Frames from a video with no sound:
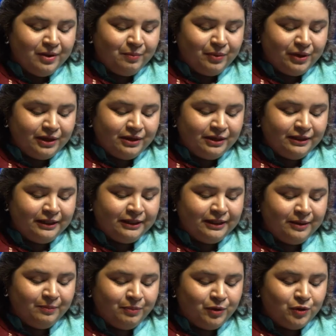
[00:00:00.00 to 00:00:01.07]
प्रकृति
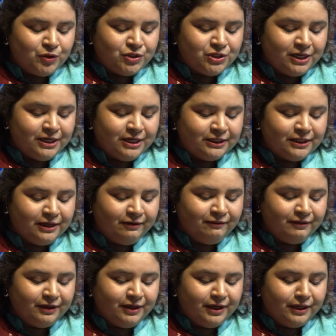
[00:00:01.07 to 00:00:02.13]
थी प्रयोगशाला था
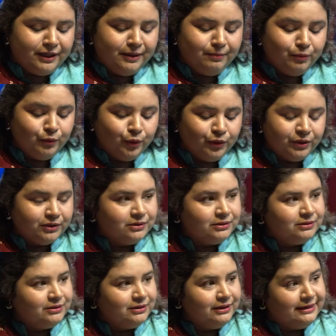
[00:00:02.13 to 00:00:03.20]
विज्ञानी मूड
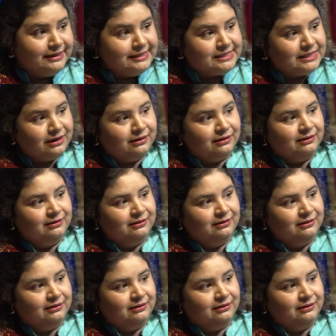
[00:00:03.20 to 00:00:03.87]
इंसान